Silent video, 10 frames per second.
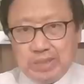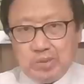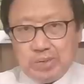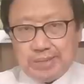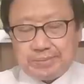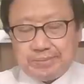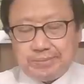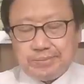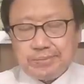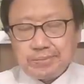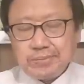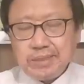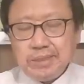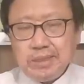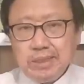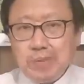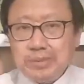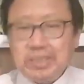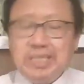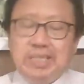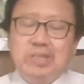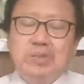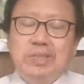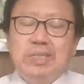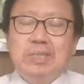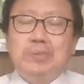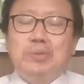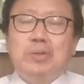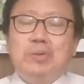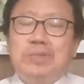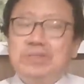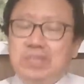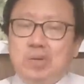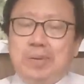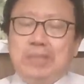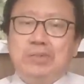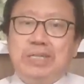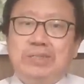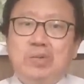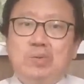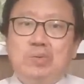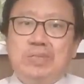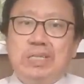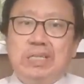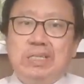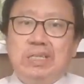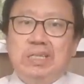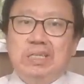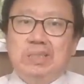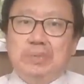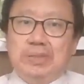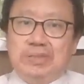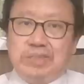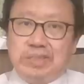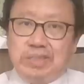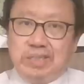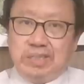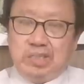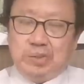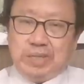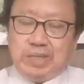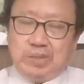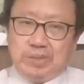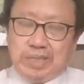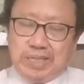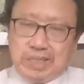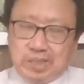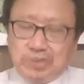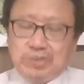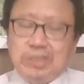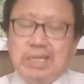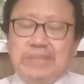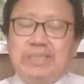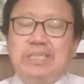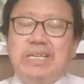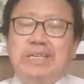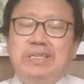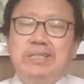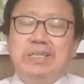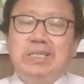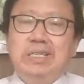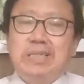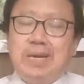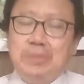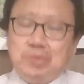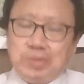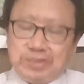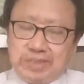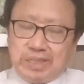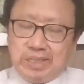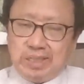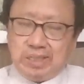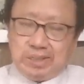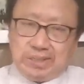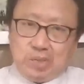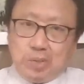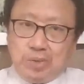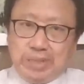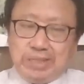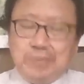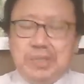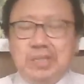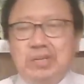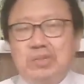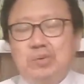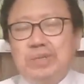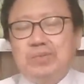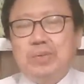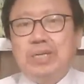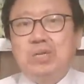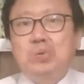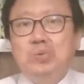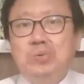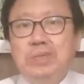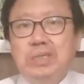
众啊，要么是零零后，那么最多的是一九八九年之后出生的，那么都是九零后、零零后啊，这些年轻人，他们主要是这个围观这个频道，主要是为了购物，